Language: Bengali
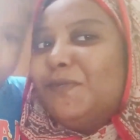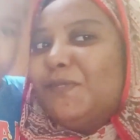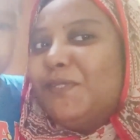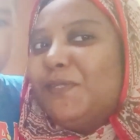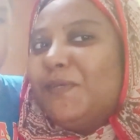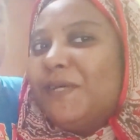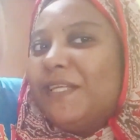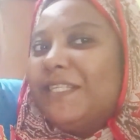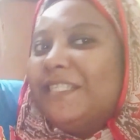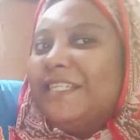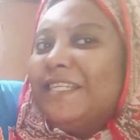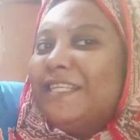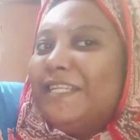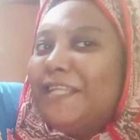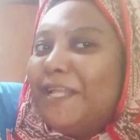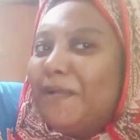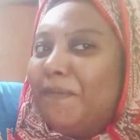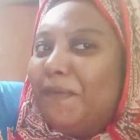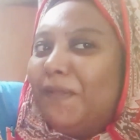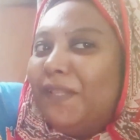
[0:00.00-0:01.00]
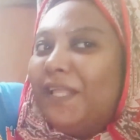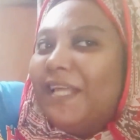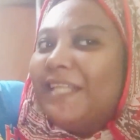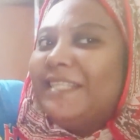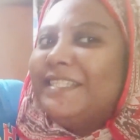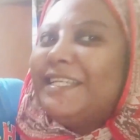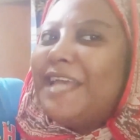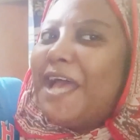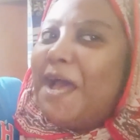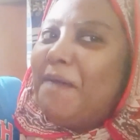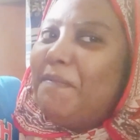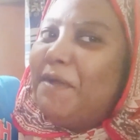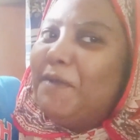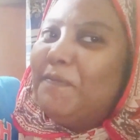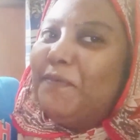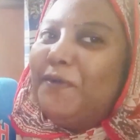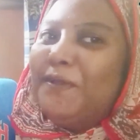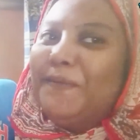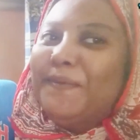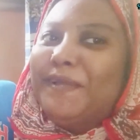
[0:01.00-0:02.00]
সুস্থ আছি নিরাপদে আছি আমার
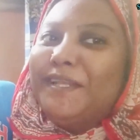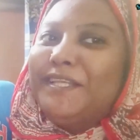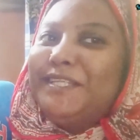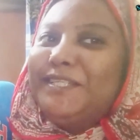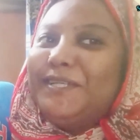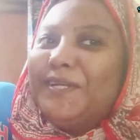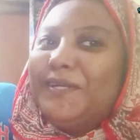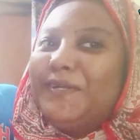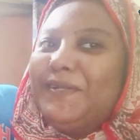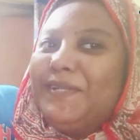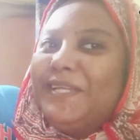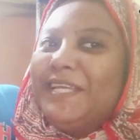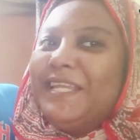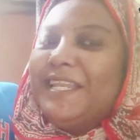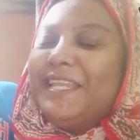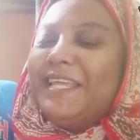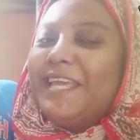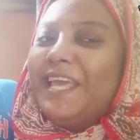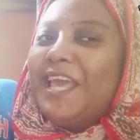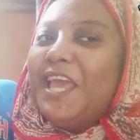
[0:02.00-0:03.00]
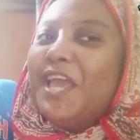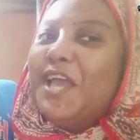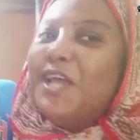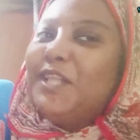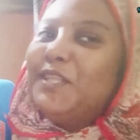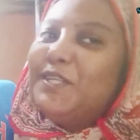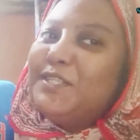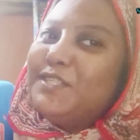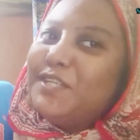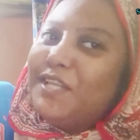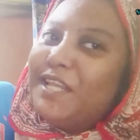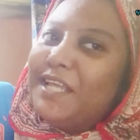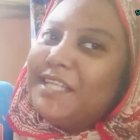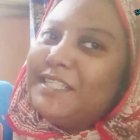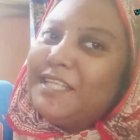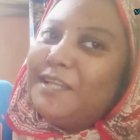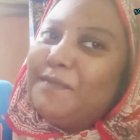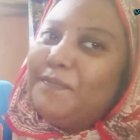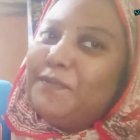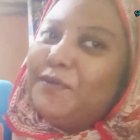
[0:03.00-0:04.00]
পরিবারের সকলকে নিয়ে তো চলে
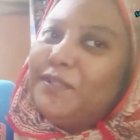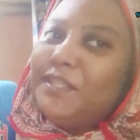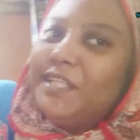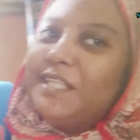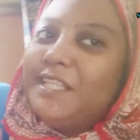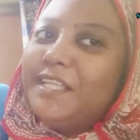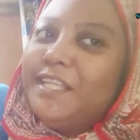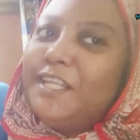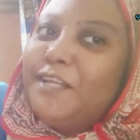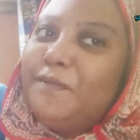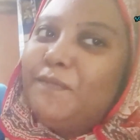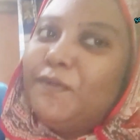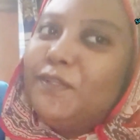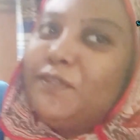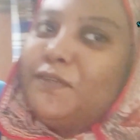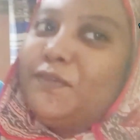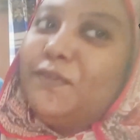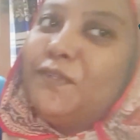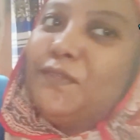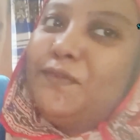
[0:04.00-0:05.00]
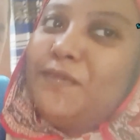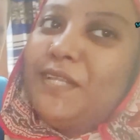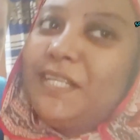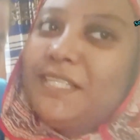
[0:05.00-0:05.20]
আসলাম প্রতিদিনের মতো নতুন